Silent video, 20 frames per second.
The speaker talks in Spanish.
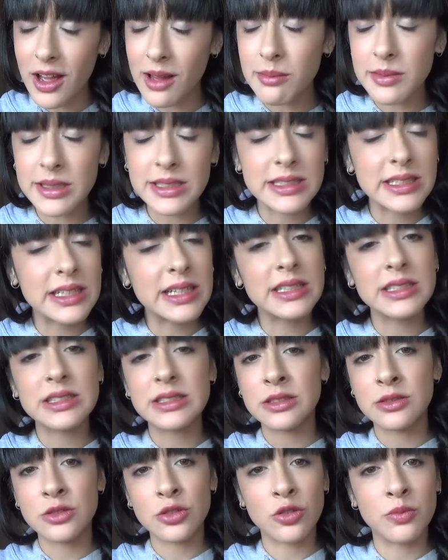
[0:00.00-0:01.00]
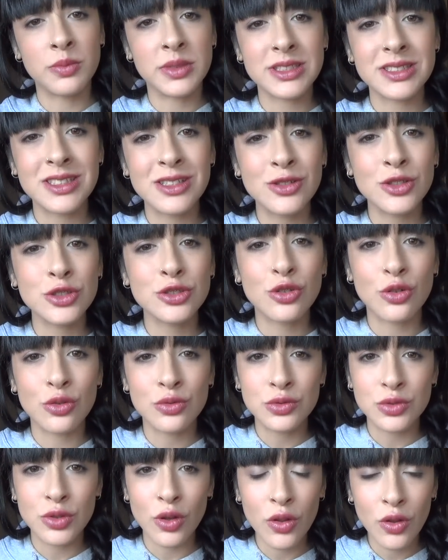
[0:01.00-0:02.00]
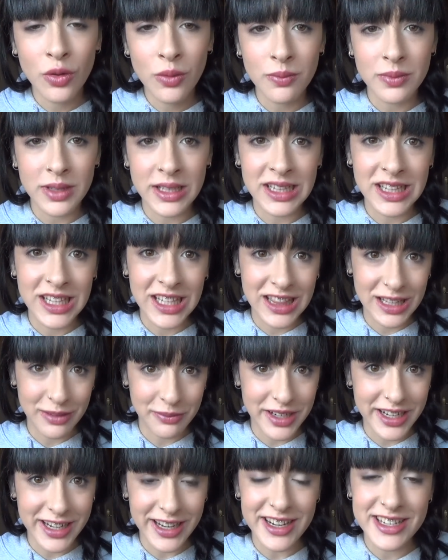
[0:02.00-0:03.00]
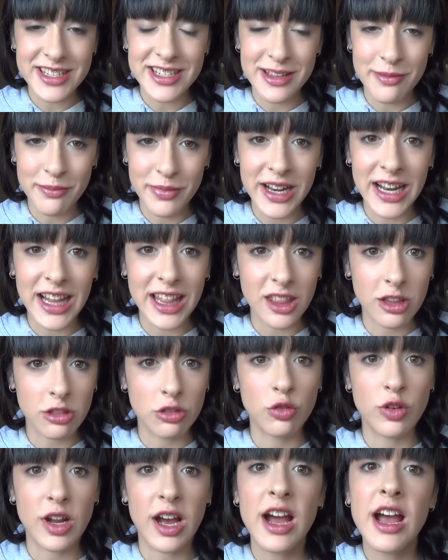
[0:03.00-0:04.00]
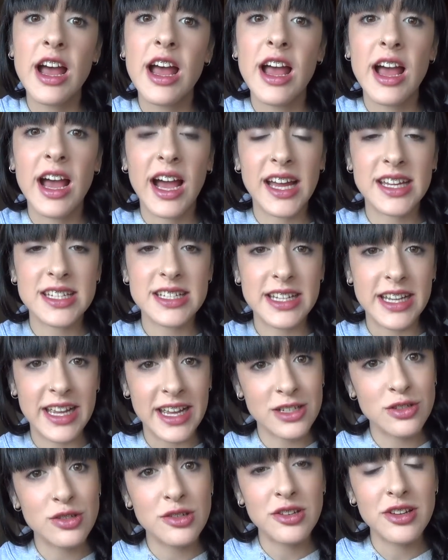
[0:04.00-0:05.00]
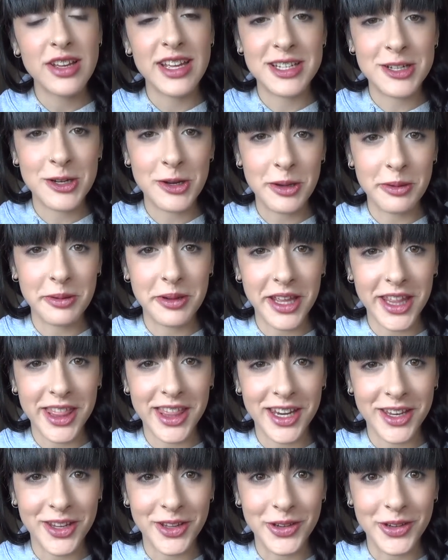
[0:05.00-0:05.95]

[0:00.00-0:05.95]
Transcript: camisas, tanto con vestidos, con todo, intenta marcar siempre la cintura. Así que eso es lo que voy a hacer